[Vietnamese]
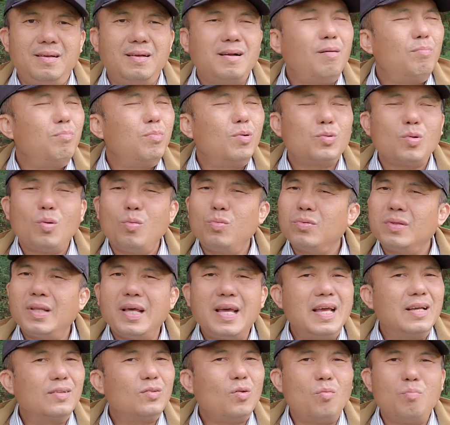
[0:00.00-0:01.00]
không có tốn
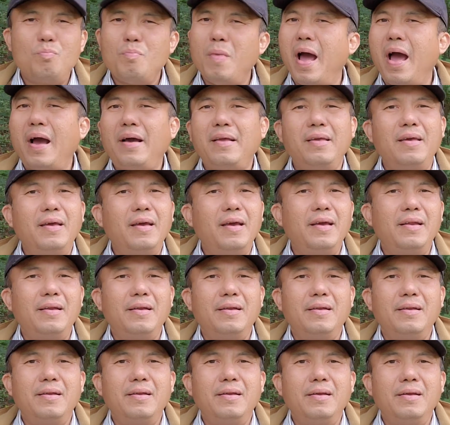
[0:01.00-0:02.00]
tiền tốn bạc gì hết
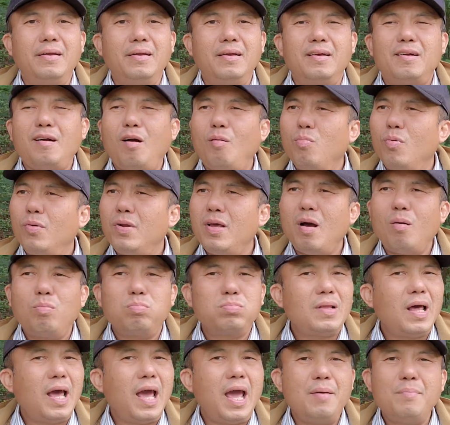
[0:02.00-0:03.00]
không có đi học
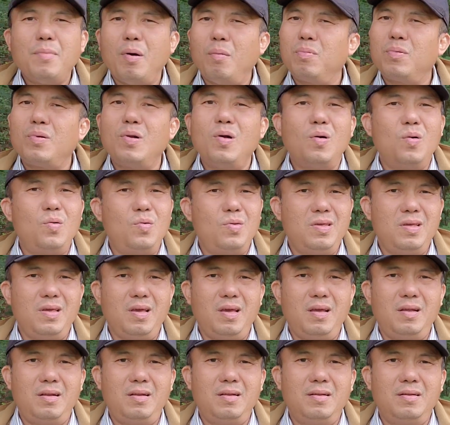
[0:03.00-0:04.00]
thêm học đồ gì
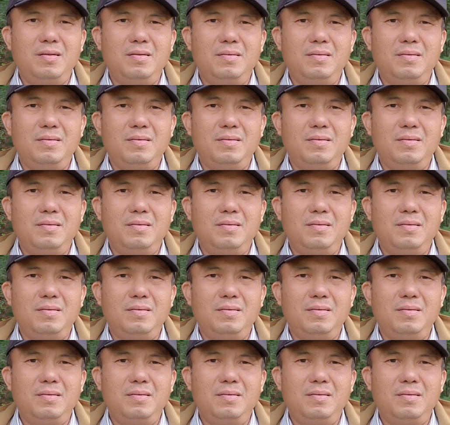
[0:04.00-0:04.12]
hết